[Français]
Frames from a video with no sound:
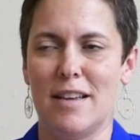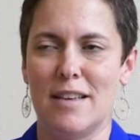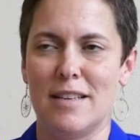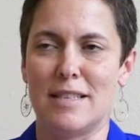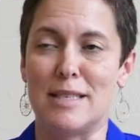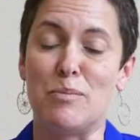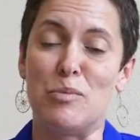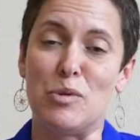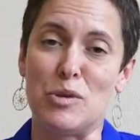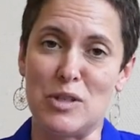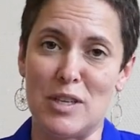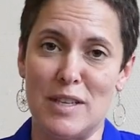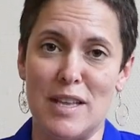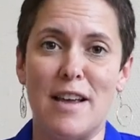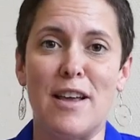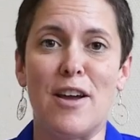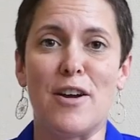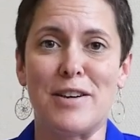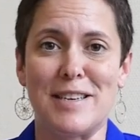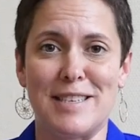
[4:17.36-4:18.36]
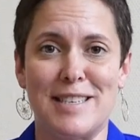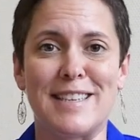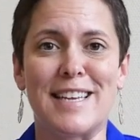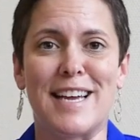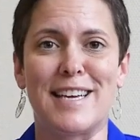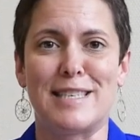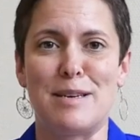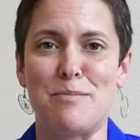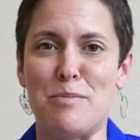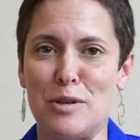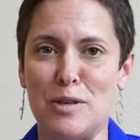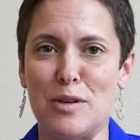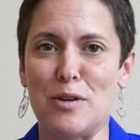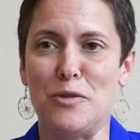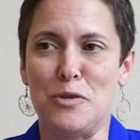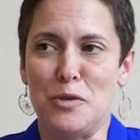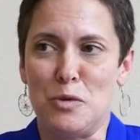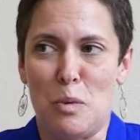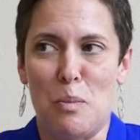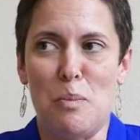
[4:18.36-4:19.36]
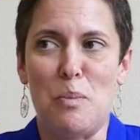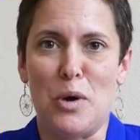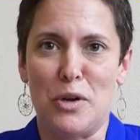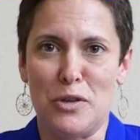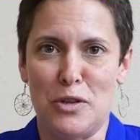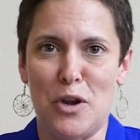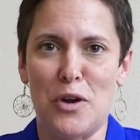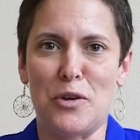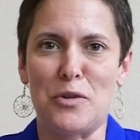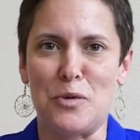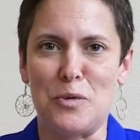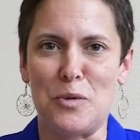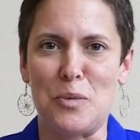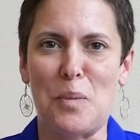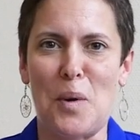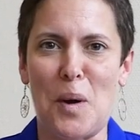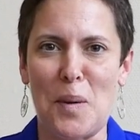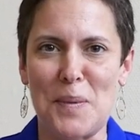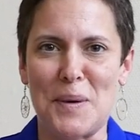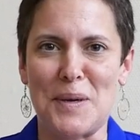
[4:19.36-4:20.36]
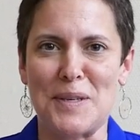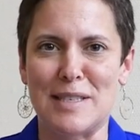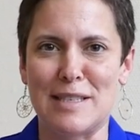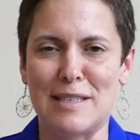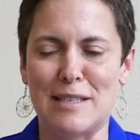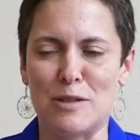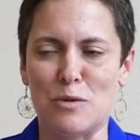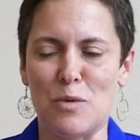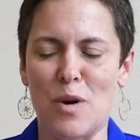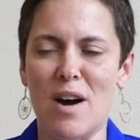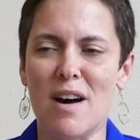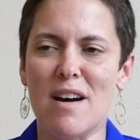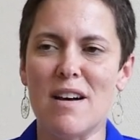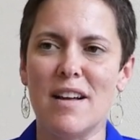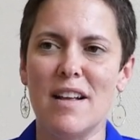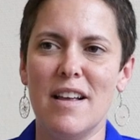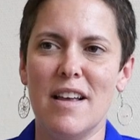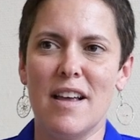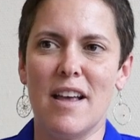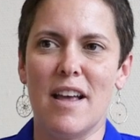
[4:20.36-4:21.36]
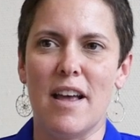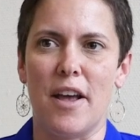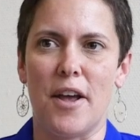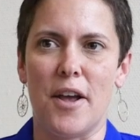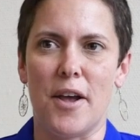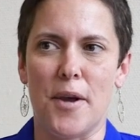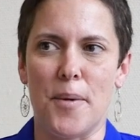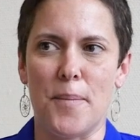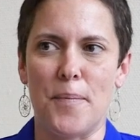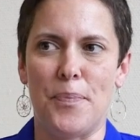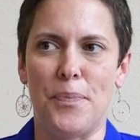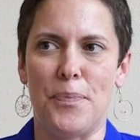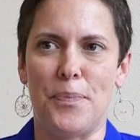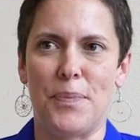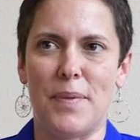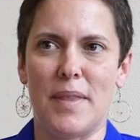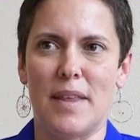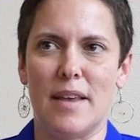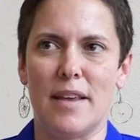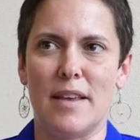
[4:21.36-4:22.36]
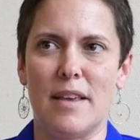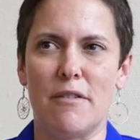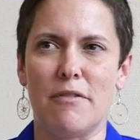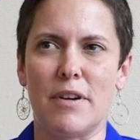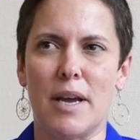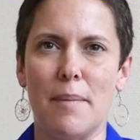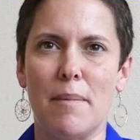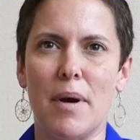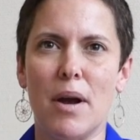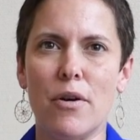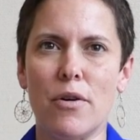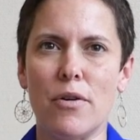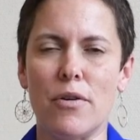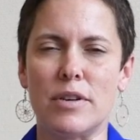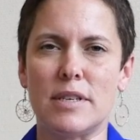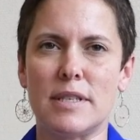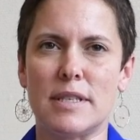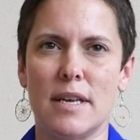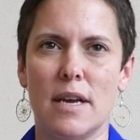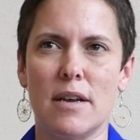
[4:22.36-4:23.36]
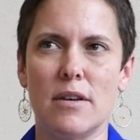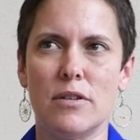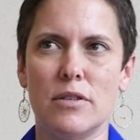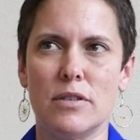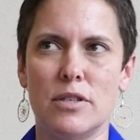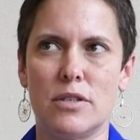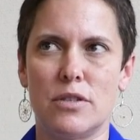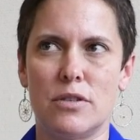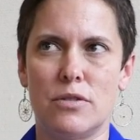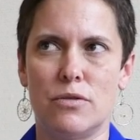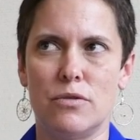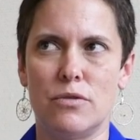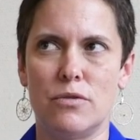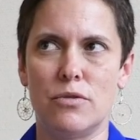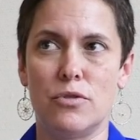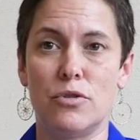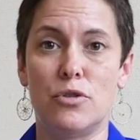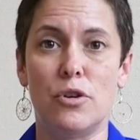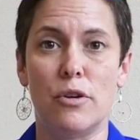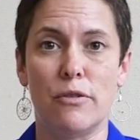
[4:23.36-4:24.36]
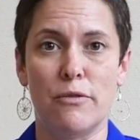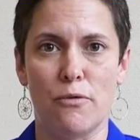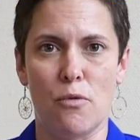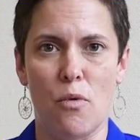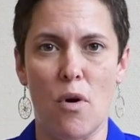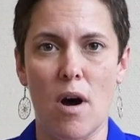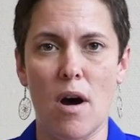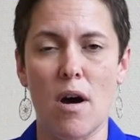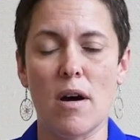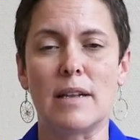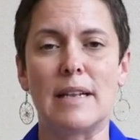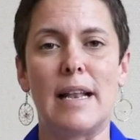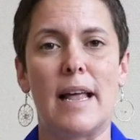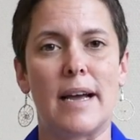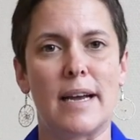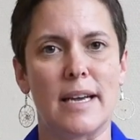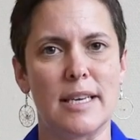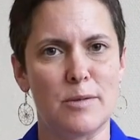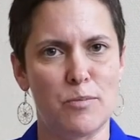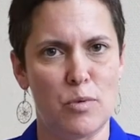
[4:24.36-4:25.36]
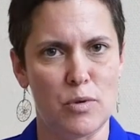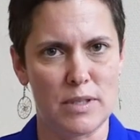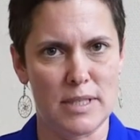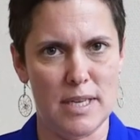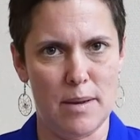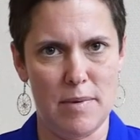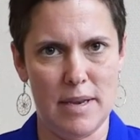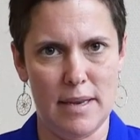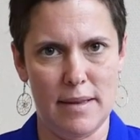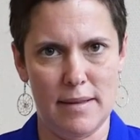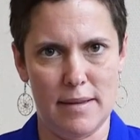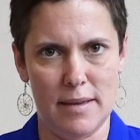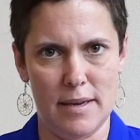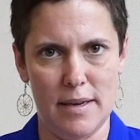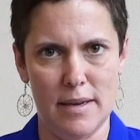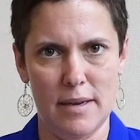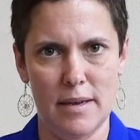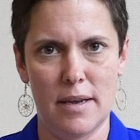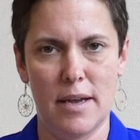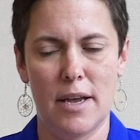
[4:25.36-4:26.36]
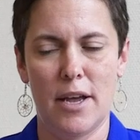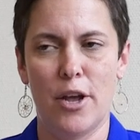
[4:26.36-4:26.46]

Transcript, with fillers: C'est pour ça d'ailleurs que c'est très important qu'on soit porteur de nos propres histoires. Euh, il y a vraiment un sens du devoir, de la responsabilité